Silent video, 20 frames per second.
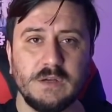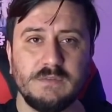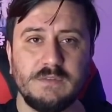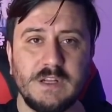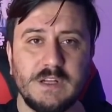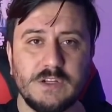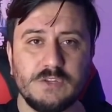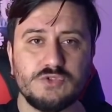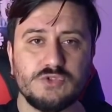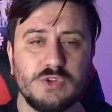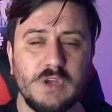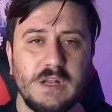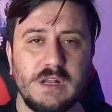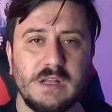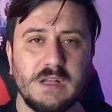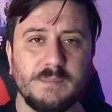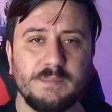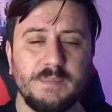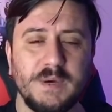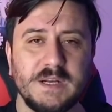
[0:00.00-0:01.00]

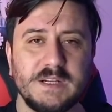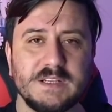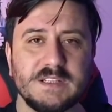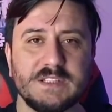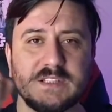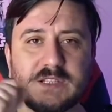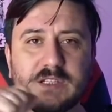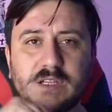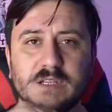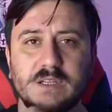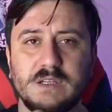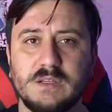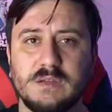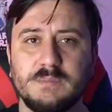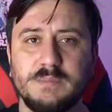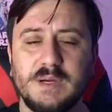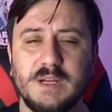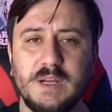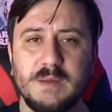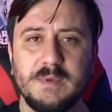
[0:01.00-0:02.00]
Venezuela parası
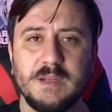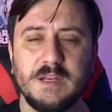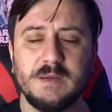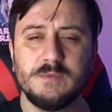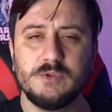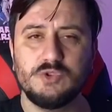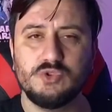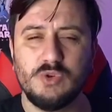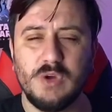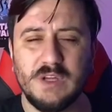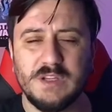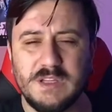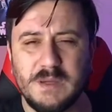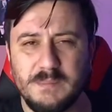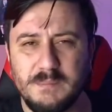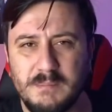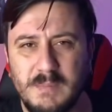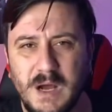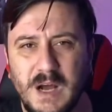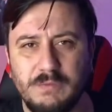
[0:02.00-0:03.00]
para birimi şu anda
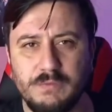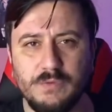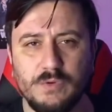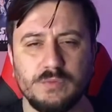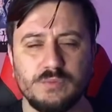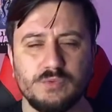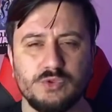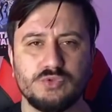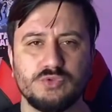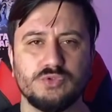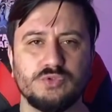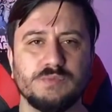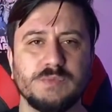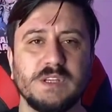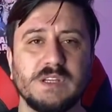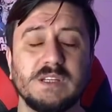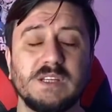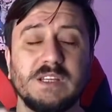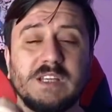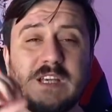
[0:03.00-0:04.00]
mahvolmuş
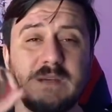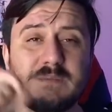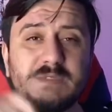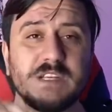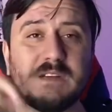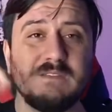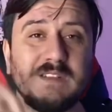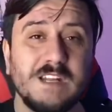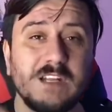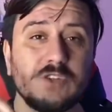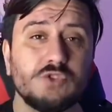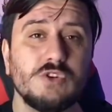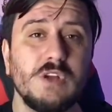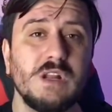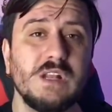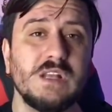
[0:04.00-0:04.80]
durumda. Kimse Venezuela